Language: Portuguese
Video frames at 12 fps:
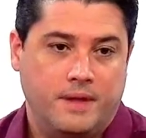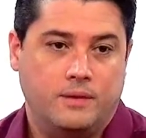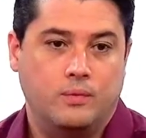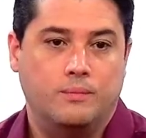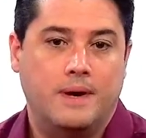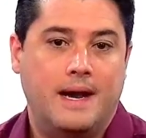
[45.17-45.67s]
em
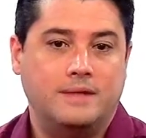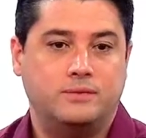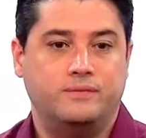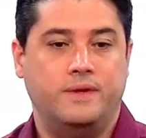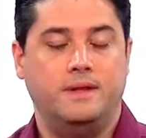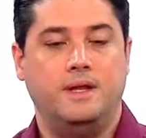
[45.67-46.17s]
que o
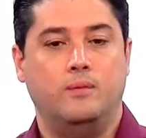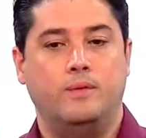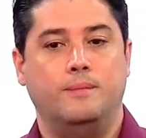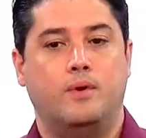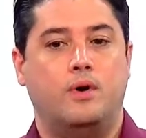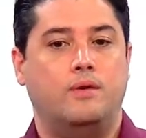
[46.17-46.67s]
Márcio vendeu
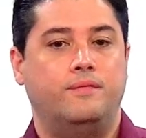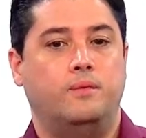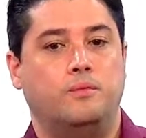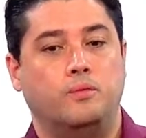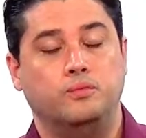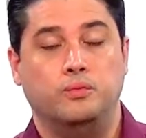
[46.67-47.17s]
um
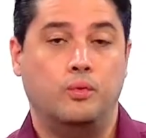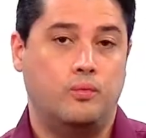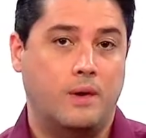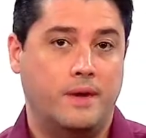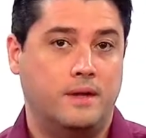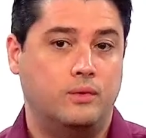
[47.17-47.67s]
imóvel do
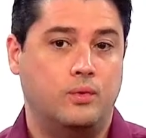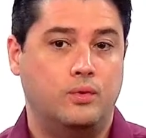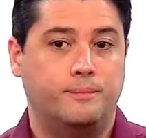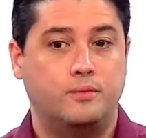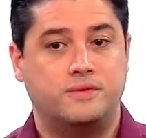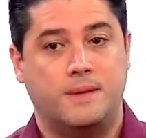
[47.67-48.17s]
qual era
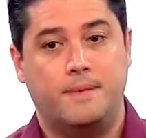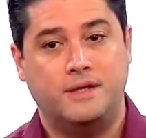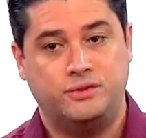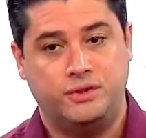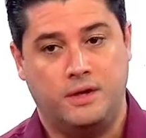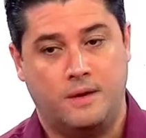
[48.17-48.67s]
dono para o
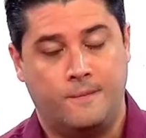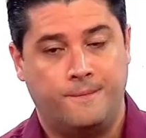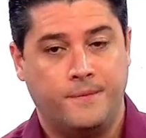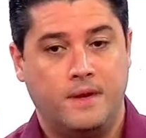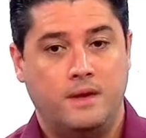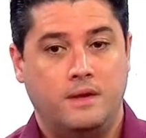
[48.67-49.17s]
Sebastião